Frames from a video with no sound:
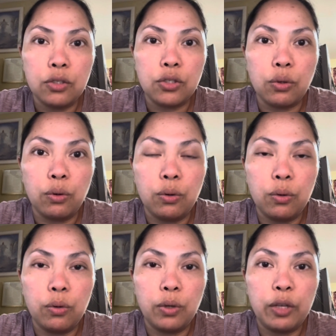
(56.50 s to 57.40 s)

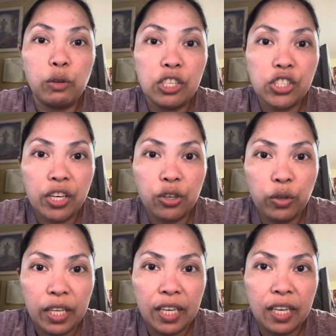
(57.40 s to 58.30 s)
So, anong gi-share ko
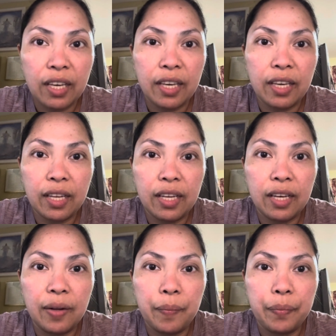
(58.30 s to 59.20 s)
ni kay
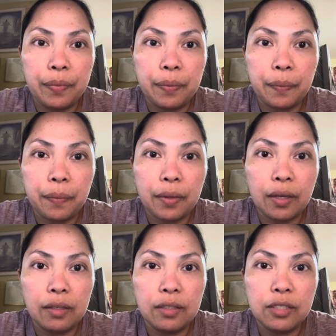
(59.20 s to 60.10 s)
kanang
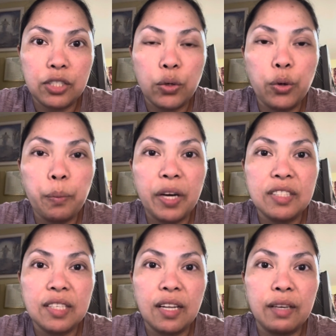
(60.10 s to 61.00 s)
siguro part
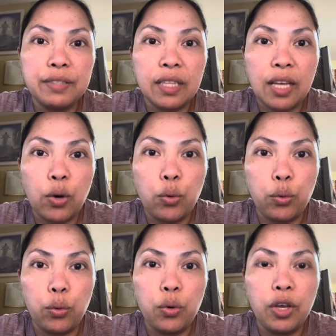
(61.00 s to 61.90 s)
sa life sa
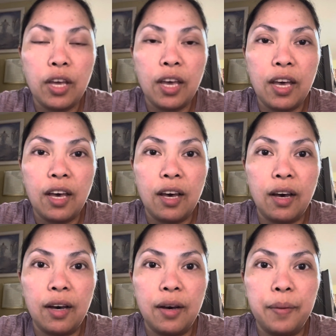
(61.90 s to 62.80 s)
tao
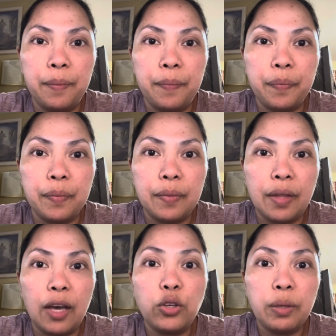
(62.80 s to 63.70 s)
um,
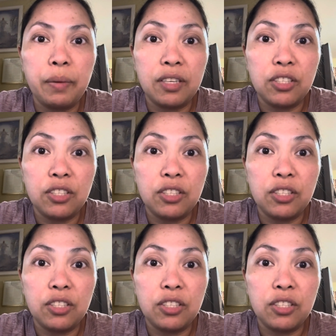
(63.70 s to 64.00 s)
naagyo tayong mga